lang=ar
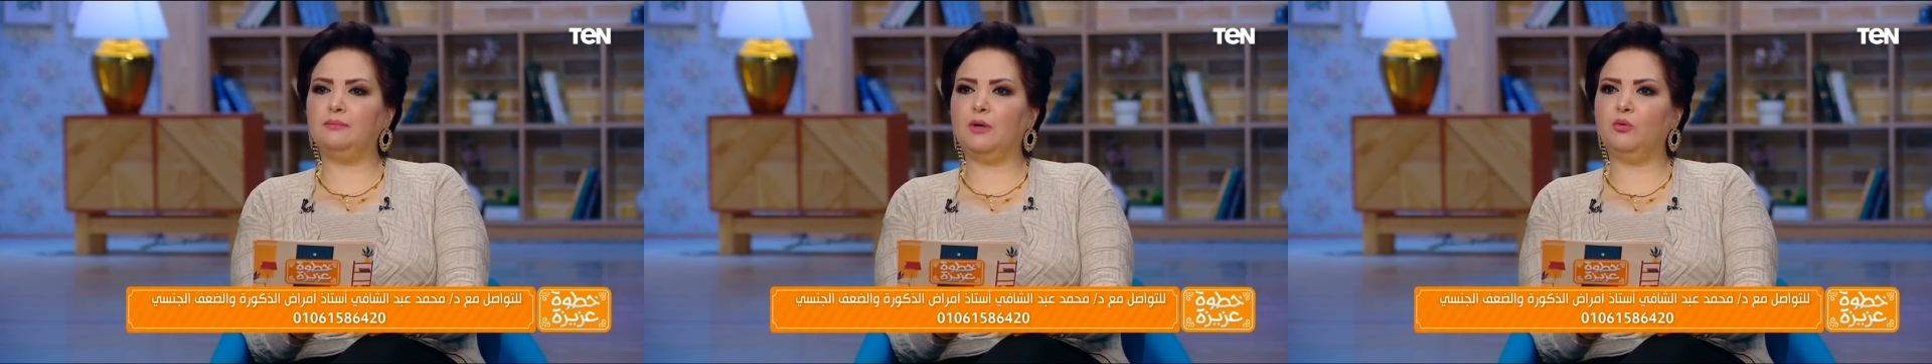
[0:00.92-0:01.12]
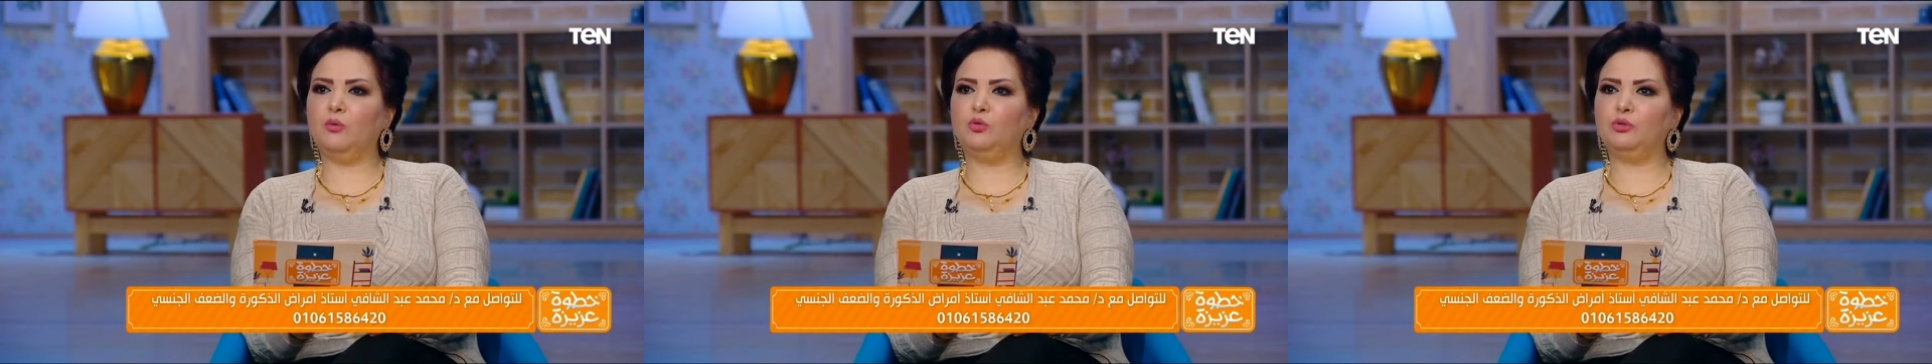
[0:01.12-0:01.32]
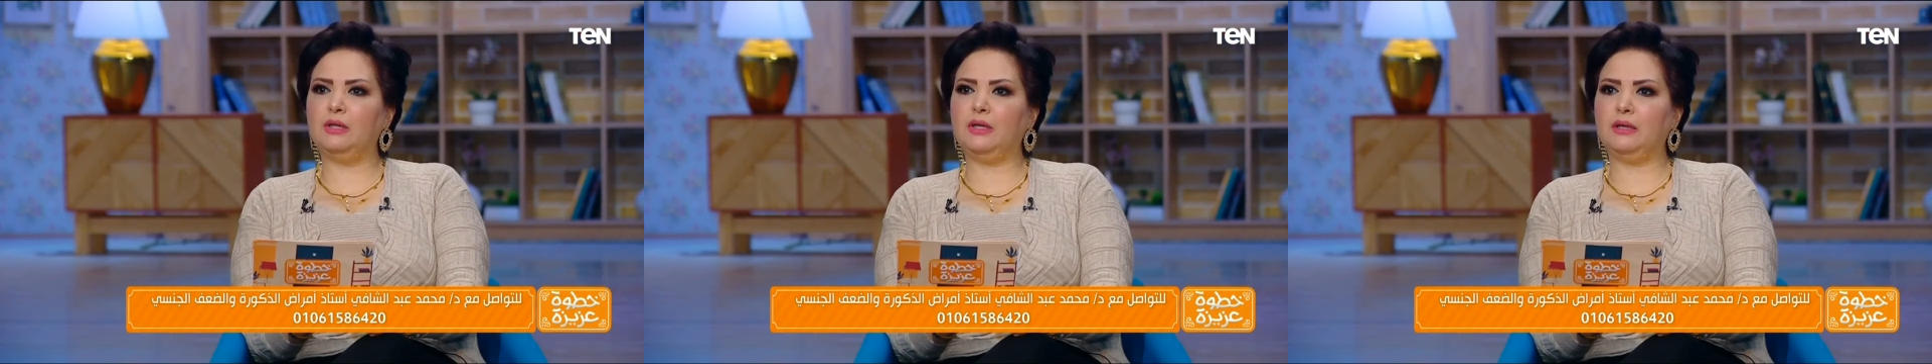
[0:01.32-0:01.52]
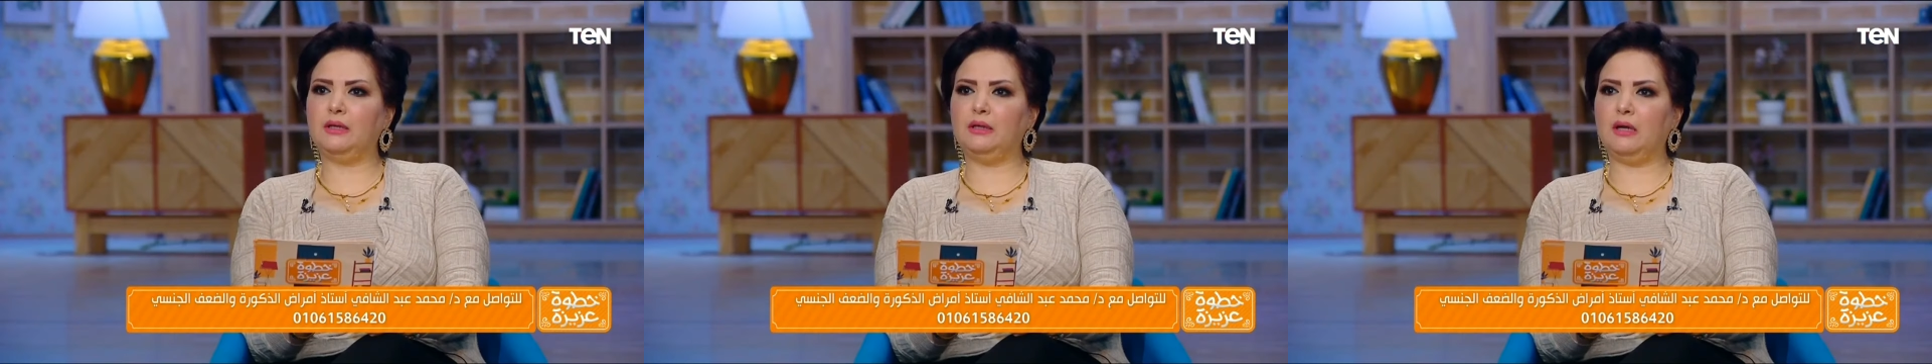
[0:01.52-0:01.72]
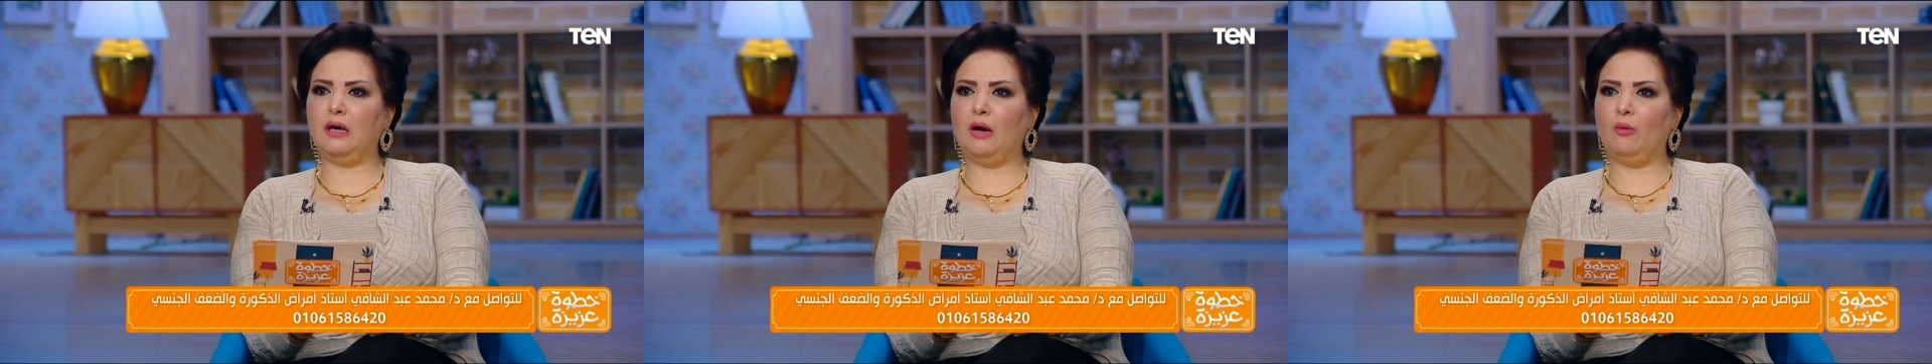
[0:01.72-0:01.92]
موجوده ايه
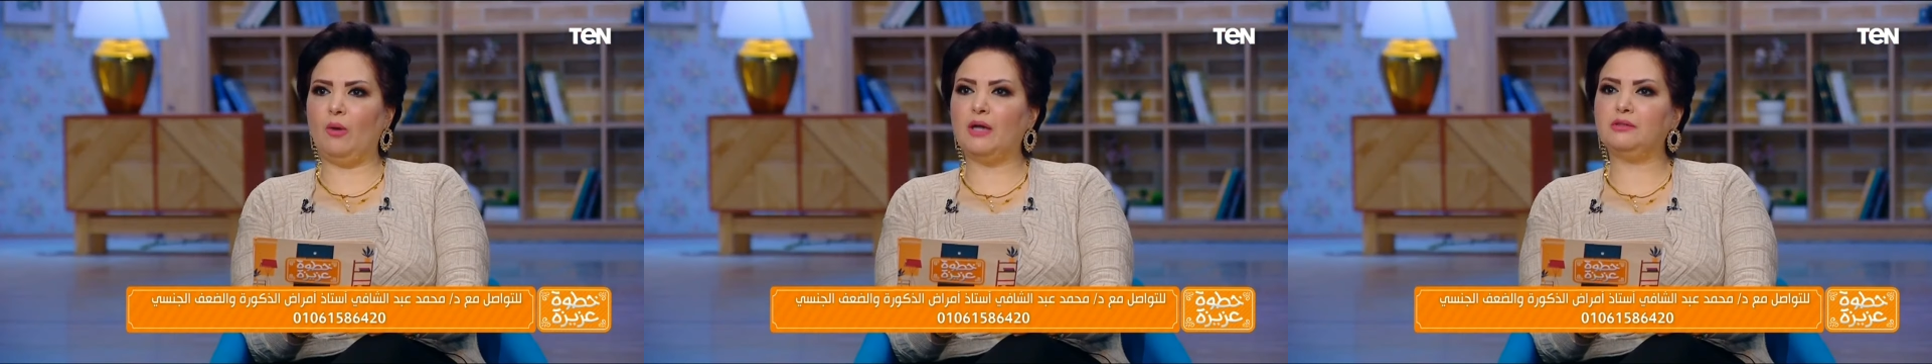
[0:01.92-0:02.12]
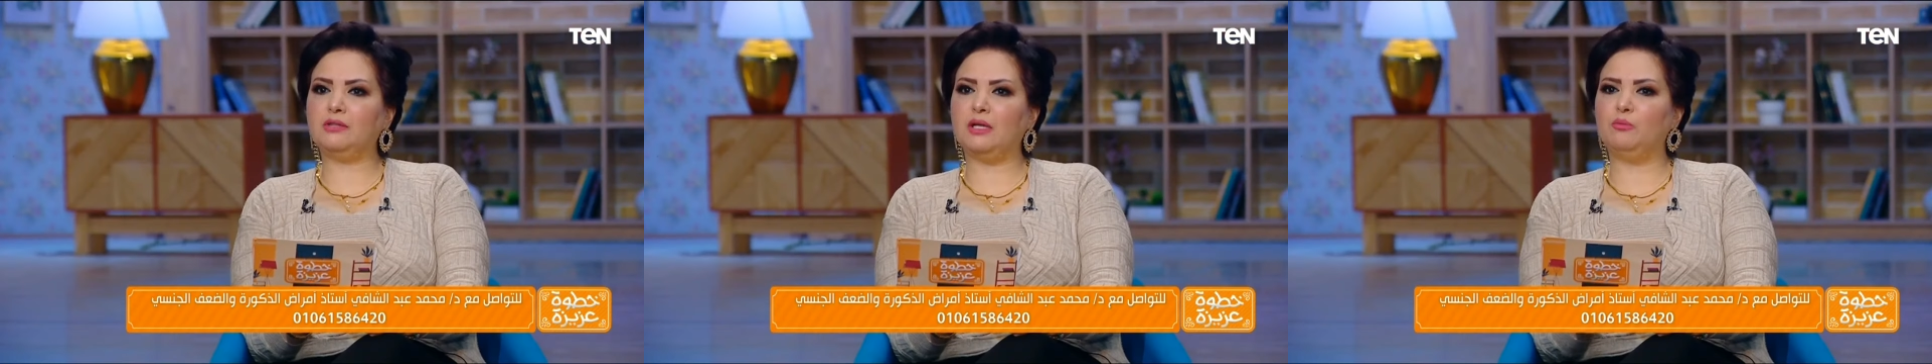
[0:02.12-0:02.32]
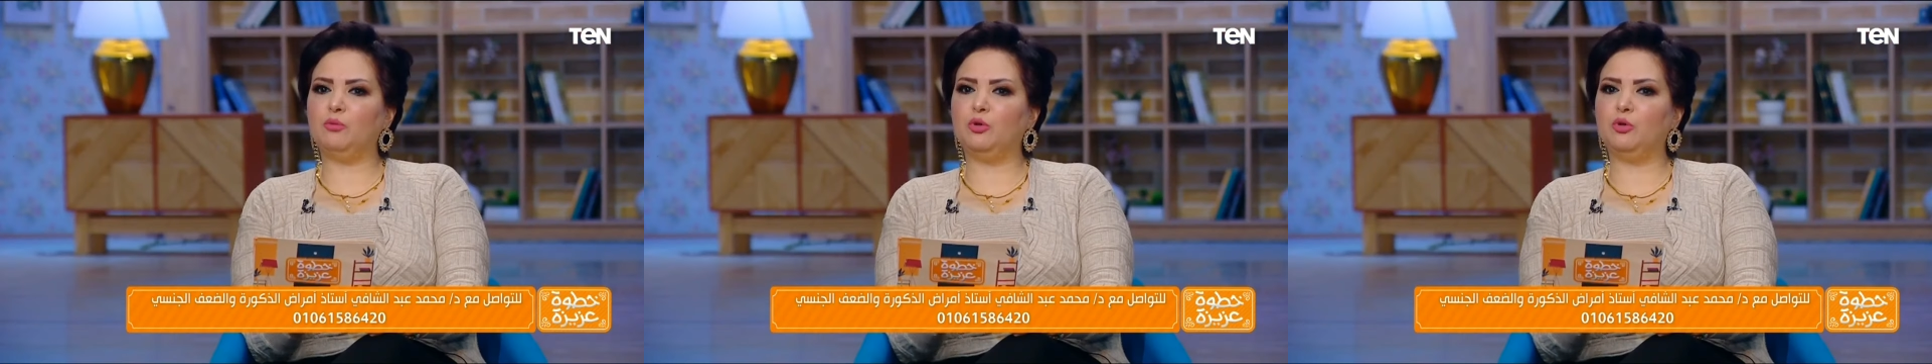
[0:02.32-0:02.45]
او اكتر